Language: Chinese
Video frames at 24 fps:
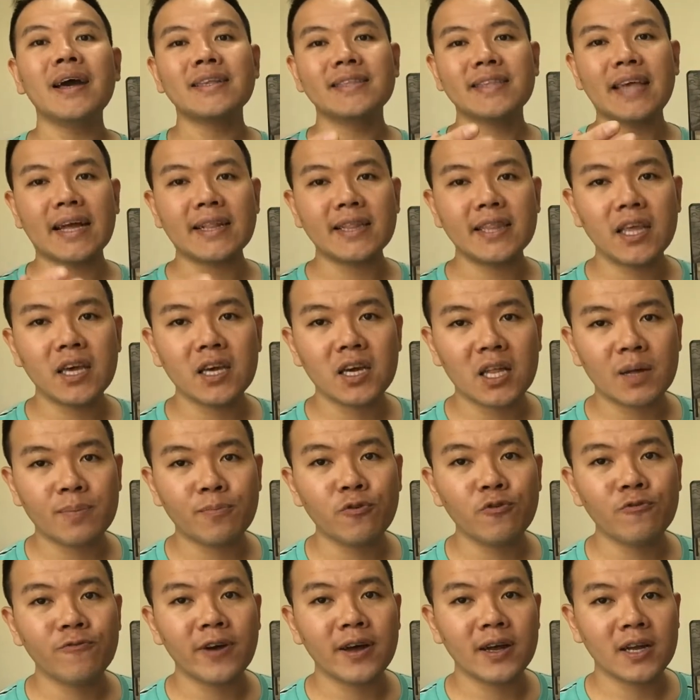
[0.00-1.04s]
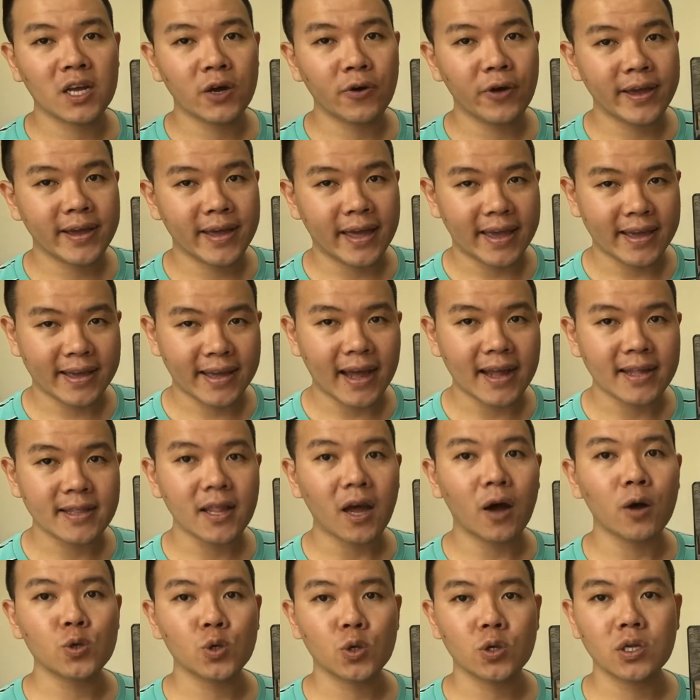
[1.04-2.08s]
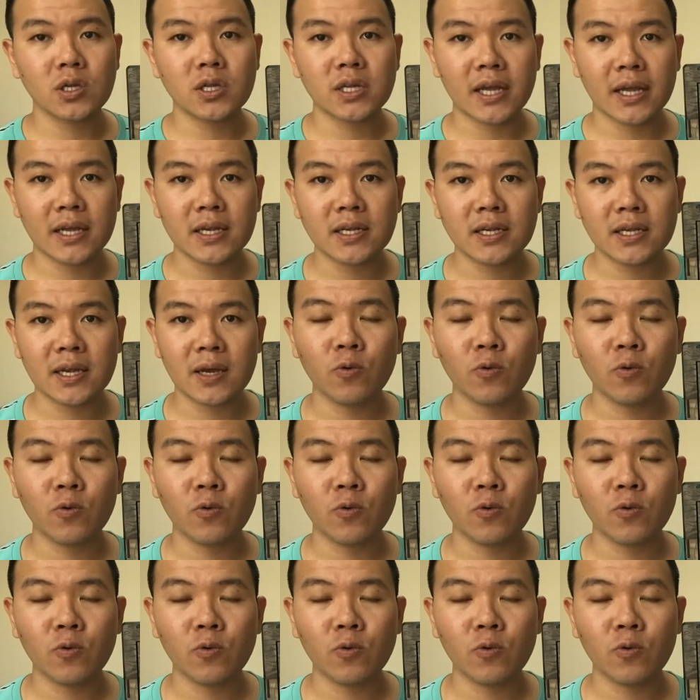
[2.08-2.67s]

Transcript: 在第二个的部分，各位可以看到就是填